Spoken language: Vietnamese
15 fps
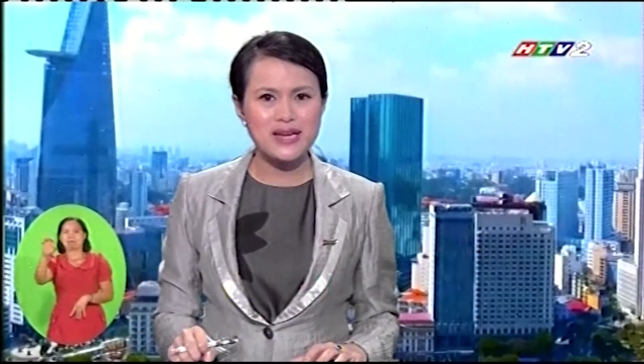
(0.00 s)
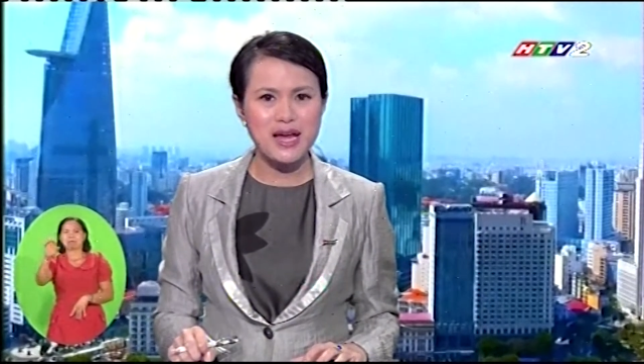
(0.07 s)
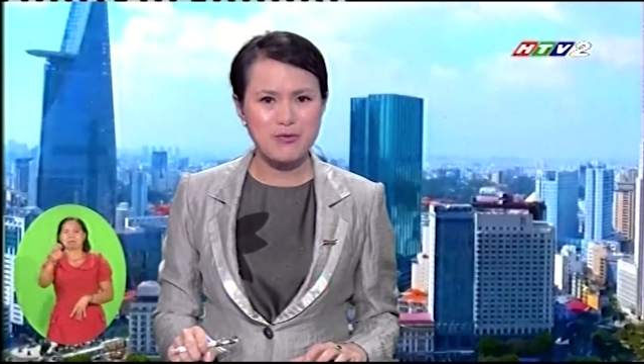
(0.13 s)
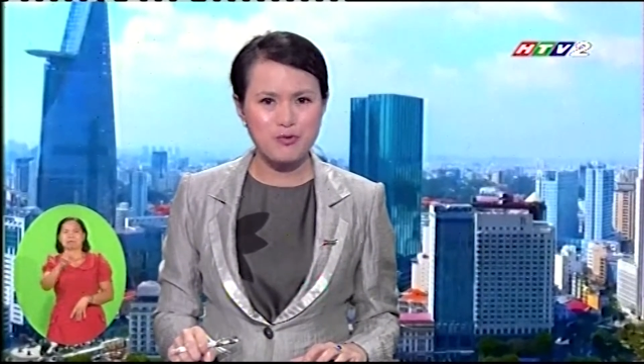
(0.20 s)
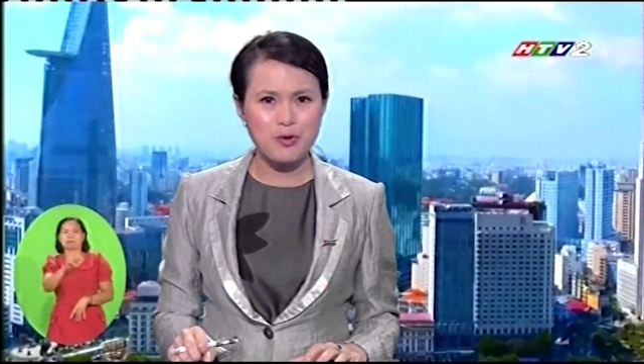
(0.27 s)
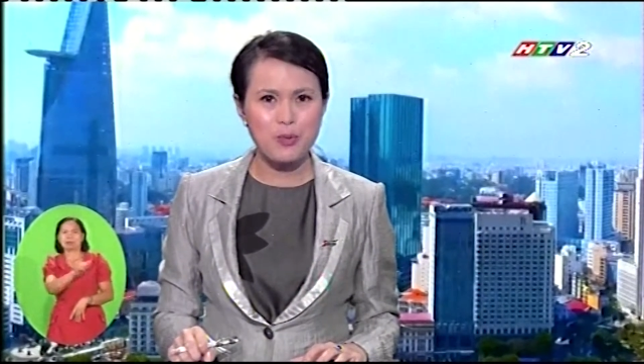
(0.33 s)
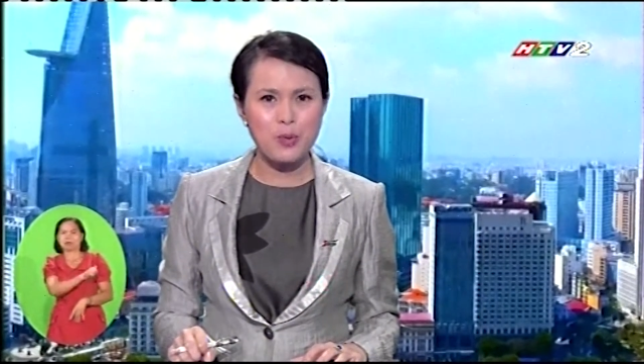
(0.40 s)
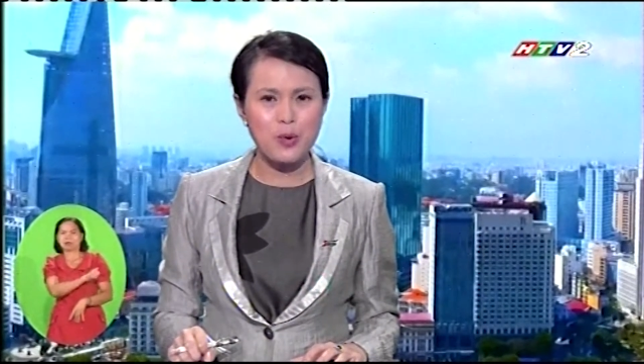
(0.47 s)

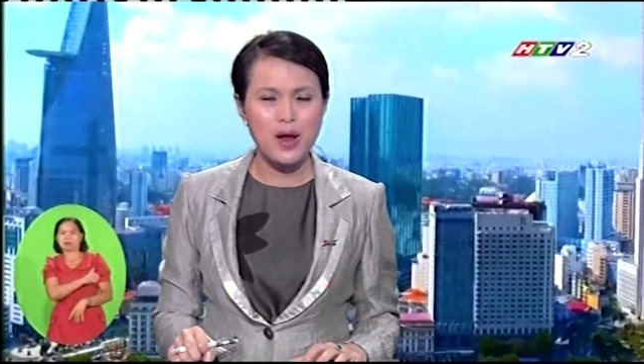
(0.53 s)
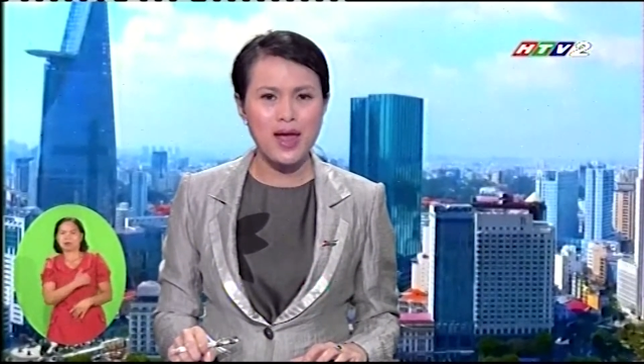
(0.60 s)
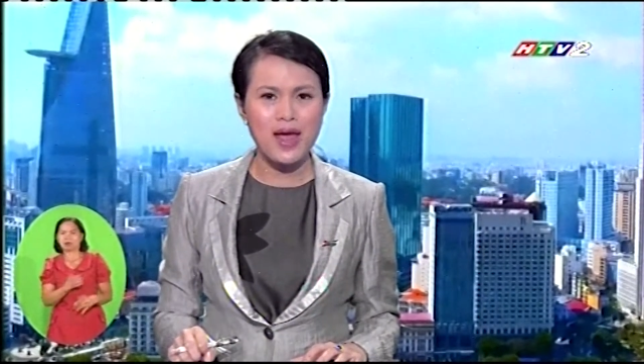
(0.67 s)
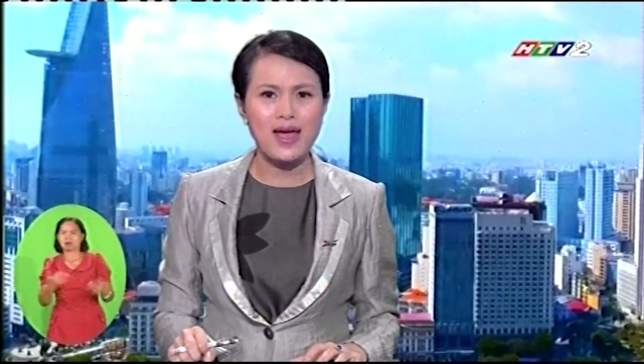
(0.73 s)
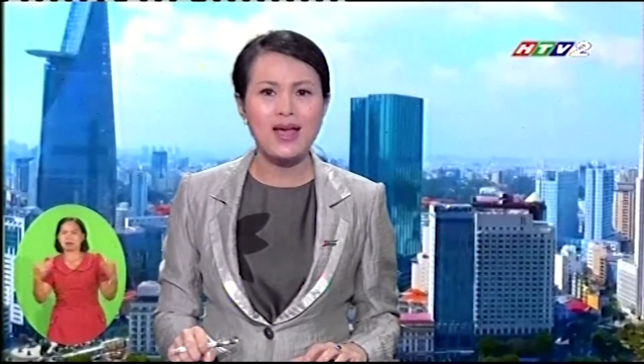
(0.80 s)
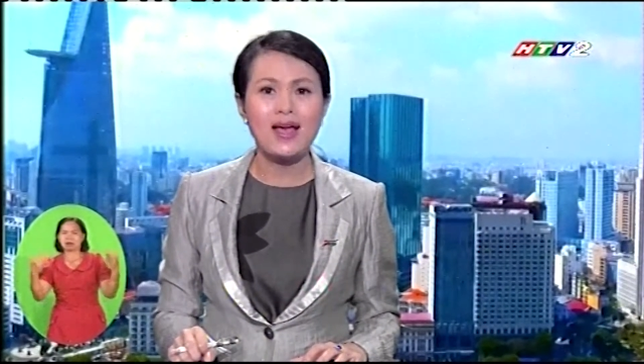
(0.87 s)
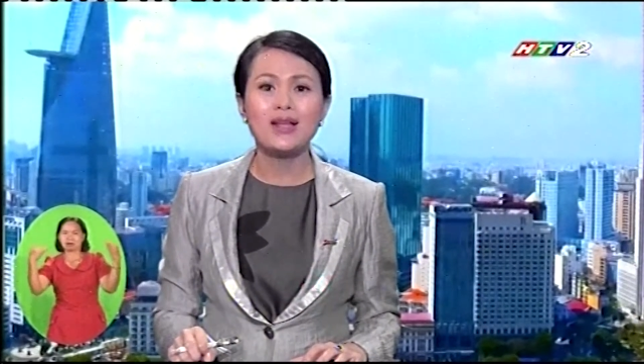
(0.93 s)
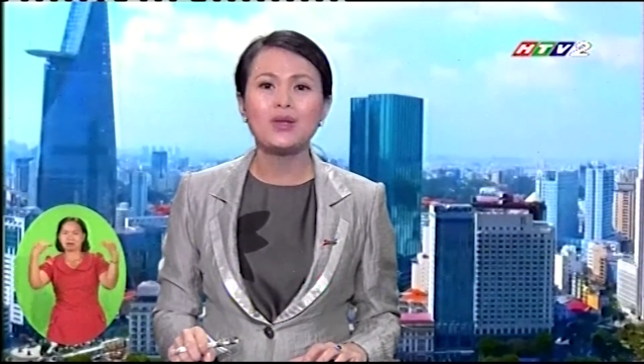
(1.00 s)
đặc vụ mùa
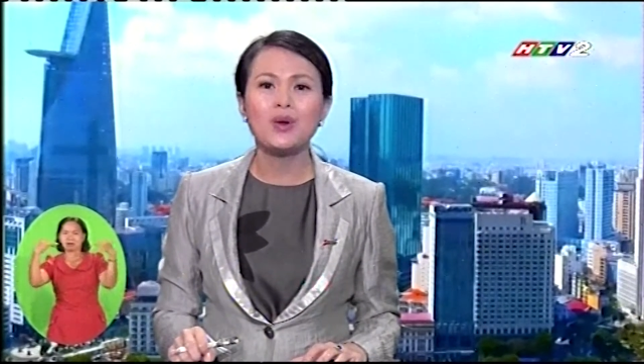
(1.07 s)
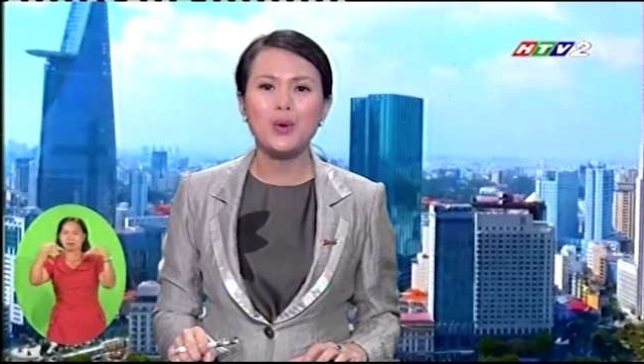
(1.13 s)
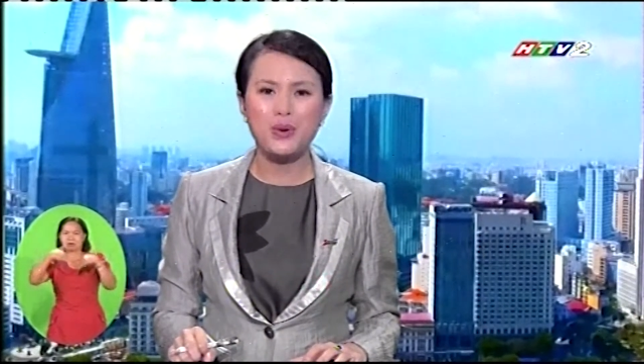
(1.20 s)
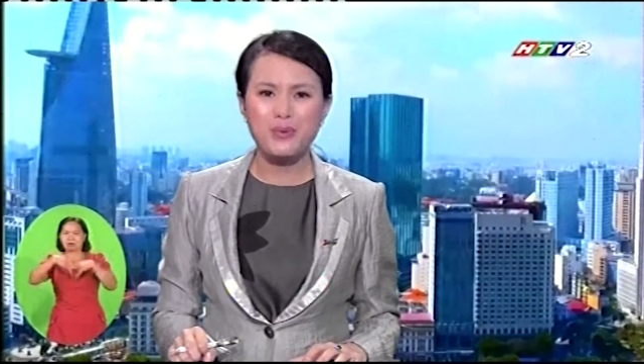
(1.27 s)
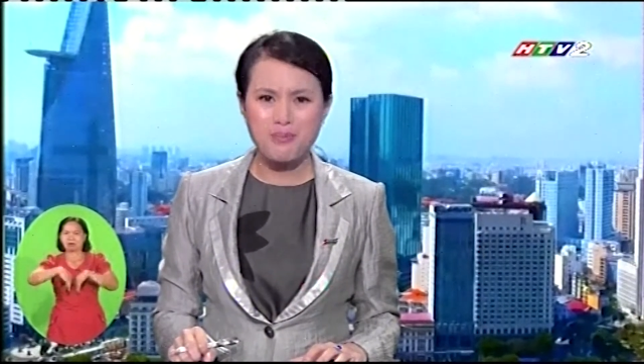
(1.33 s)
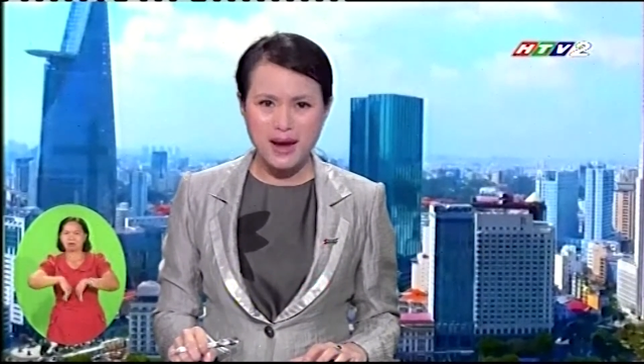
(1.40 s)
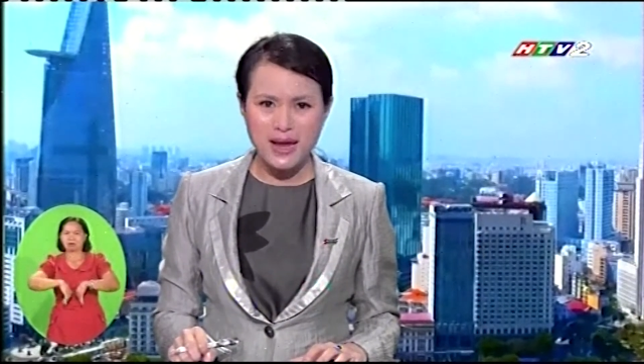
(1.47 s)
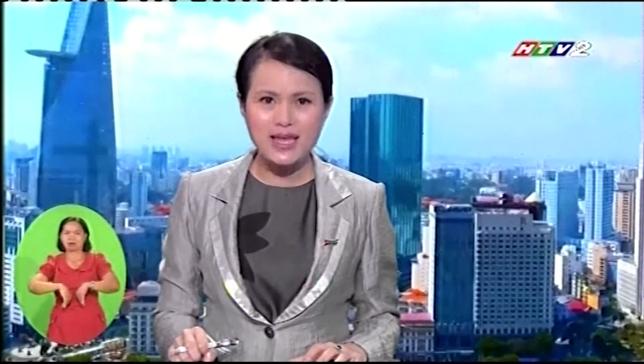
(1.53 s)
hè
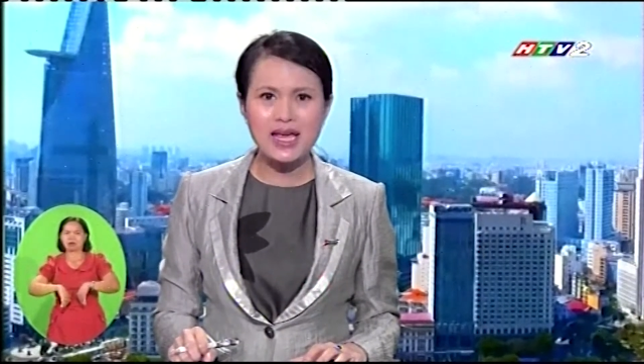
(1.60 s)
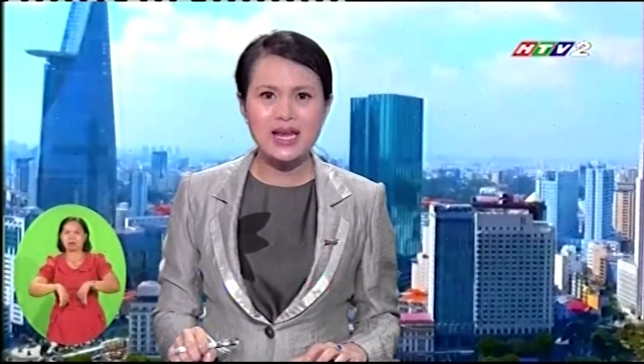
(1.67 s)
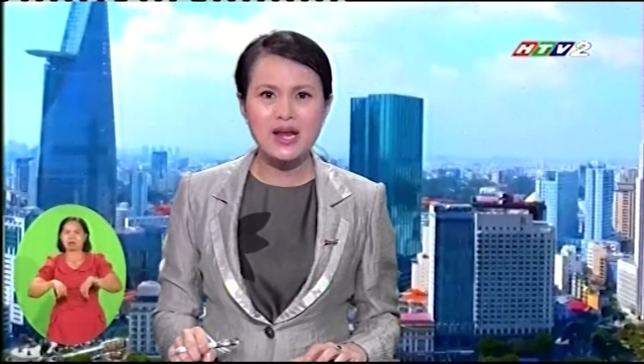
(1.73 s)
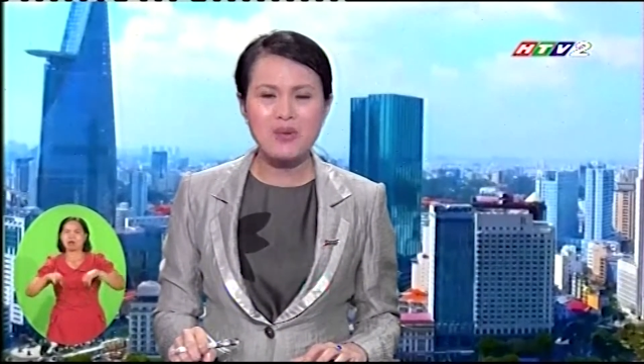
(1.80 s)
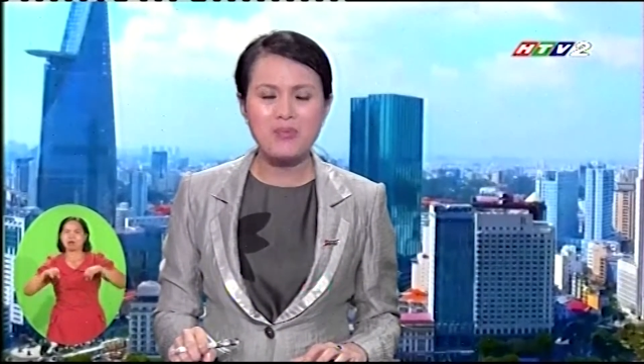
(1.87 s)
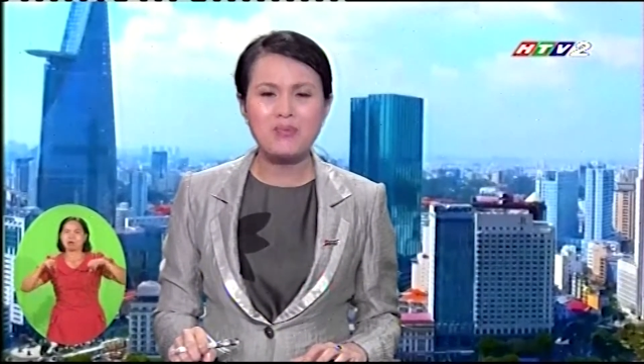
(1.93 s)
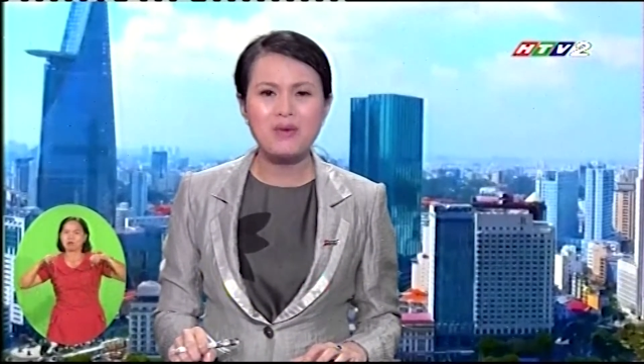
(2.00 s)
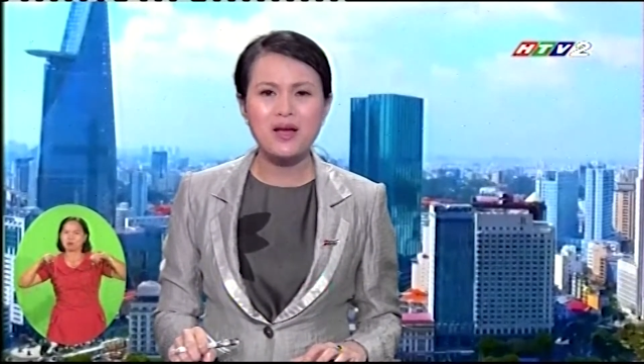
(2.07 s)
Thổi bay cái
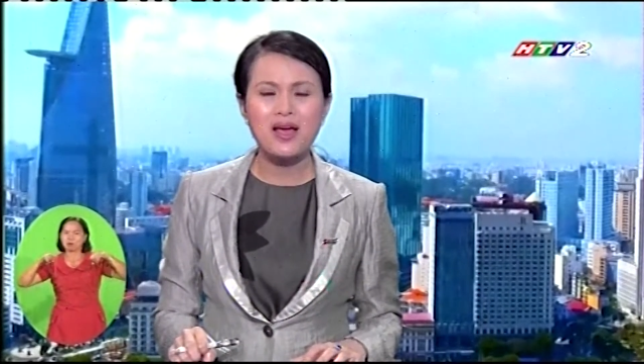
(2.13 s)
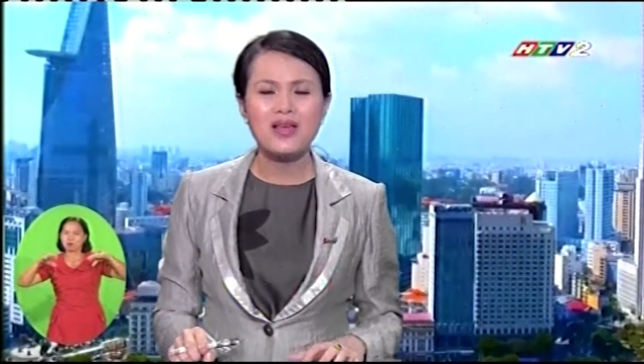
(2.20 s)
nóng